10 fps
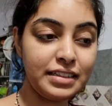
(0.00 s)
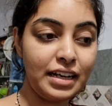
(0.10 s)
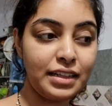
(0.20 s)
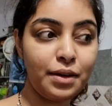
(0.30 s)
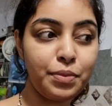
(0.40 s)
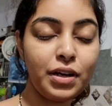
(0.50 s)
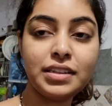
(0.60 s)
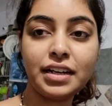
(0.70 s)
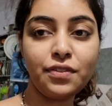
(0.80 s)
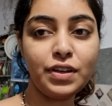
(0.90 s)
దాదాపుగా
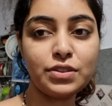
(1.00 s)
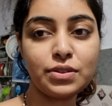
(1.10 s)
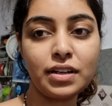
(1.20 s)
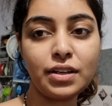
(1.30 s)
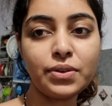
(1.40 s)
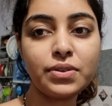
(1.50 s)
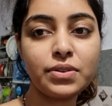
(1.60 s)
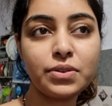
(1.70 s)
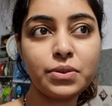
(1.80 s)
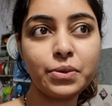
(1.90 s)
త్రీ వీక్స్ ఉన్నారు
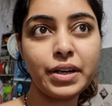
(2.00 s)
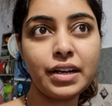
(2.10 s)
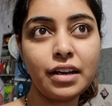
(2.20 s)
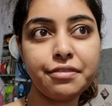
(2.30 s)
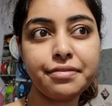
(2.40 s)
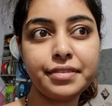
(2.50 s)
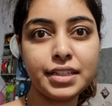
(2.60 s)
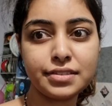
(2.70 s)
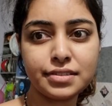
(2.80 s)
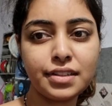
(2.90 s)
టూ అండ్ హాఫ్
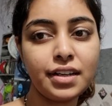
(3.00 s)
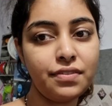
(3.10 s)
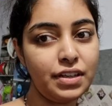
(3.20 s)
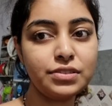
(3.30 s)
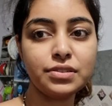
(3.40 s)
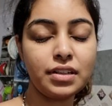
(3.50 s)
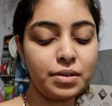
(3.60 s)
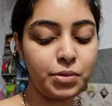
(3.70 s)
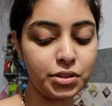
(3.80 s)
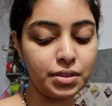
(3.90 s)
వీక్స్ త్రీ వీక్స్
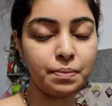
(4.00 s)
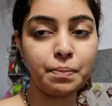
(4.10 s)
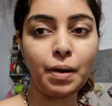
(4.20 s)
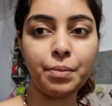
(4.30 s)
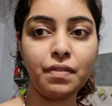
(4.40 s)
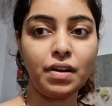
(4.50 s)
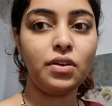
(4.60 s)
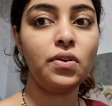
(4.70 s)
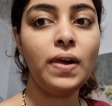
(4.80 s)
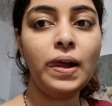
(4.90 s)
ఉన్నారు మొత్తం మమ్మీ
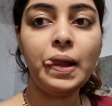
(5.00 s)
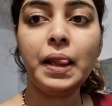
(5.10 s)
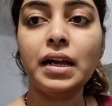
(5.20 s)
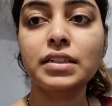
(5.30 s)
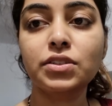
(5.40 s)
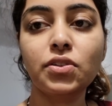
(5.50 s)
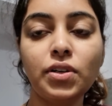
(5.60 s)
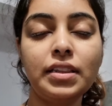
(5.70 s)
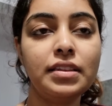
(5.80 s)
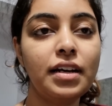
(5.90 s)
వాళ్ళు సో
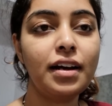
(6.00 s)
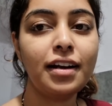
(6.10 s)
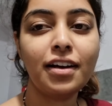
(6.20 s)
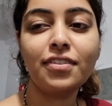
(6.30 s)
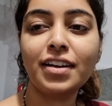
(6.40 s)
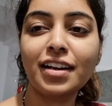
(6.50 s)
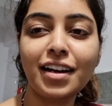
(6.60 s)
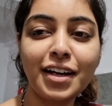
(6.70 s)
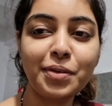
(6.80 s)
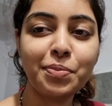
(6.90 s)
అంత
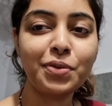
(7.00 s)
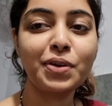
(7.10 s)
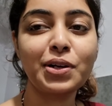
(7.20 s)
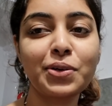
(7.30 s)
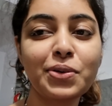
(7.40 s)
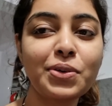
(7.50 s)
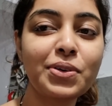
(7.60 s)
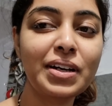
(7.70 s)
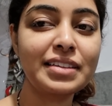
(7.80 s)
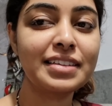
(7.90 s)
హడావిడిగా ఇప్పుడు వరకు
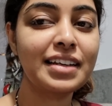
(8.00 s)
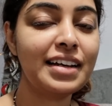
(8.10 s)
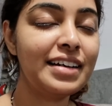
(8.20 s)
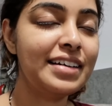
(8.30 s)
అంత